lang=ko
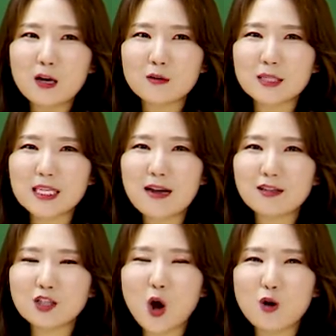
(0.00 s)
그러면
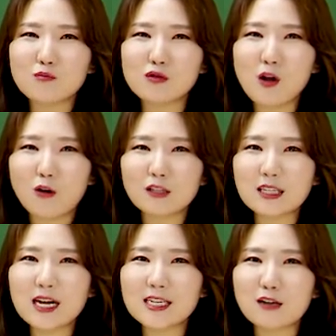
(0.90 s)
책을 처음부터
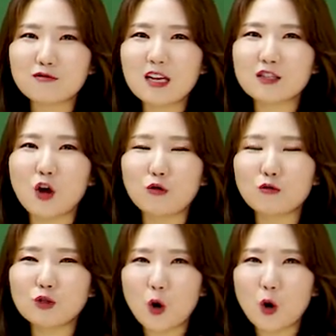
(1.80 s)
끝까지 아주 그냥 전,